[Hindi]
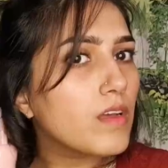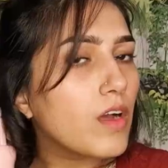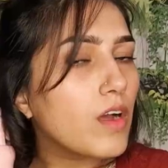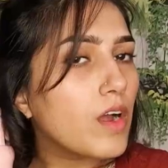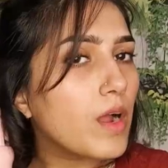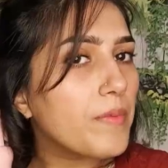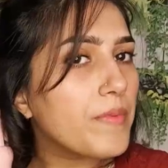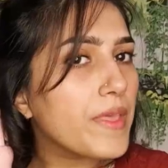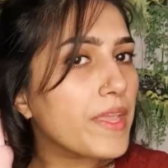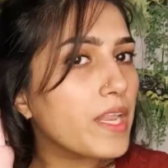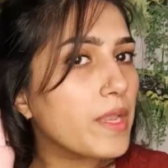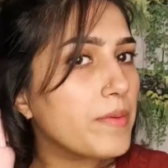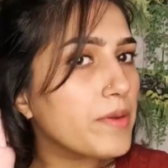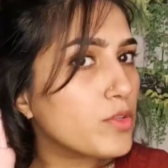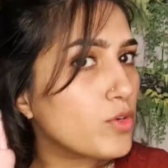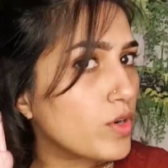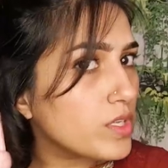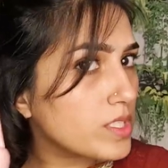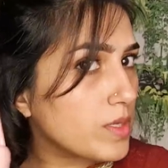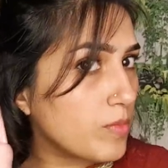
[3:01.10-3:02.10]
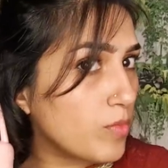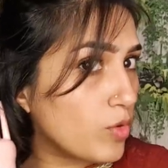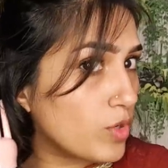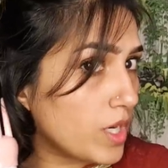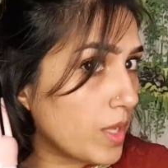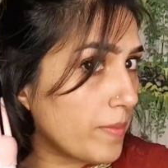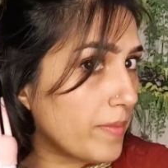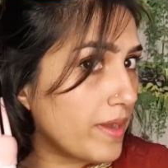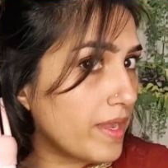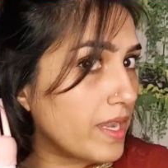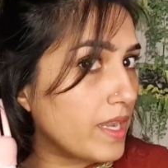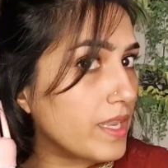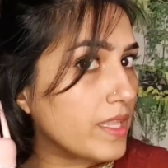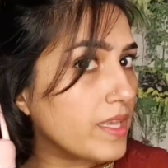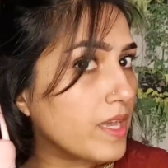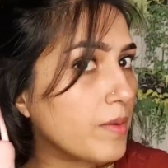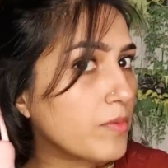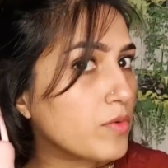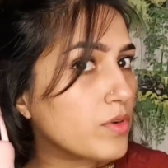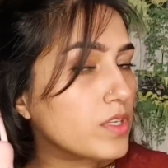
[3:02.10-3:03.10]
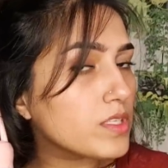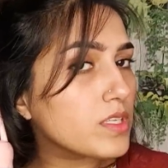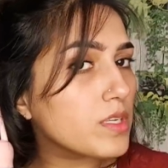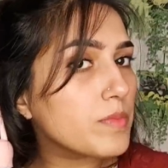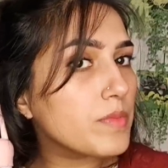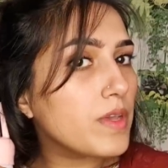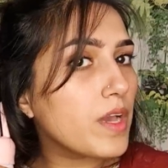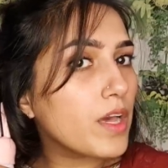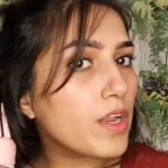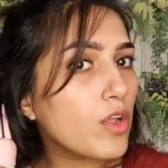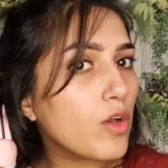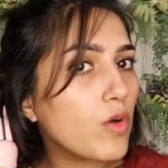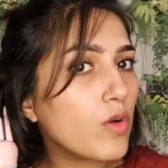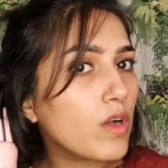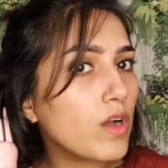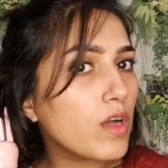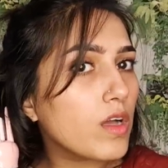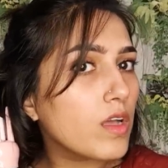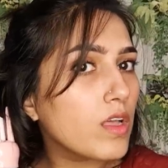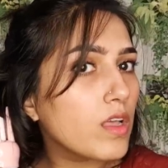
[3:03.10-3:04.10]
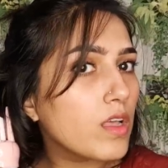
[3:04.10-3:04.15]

आप देख रहे मैंने थोड़ा सा मोटा बाल लिया आपको नज़र भी आ रहा होगा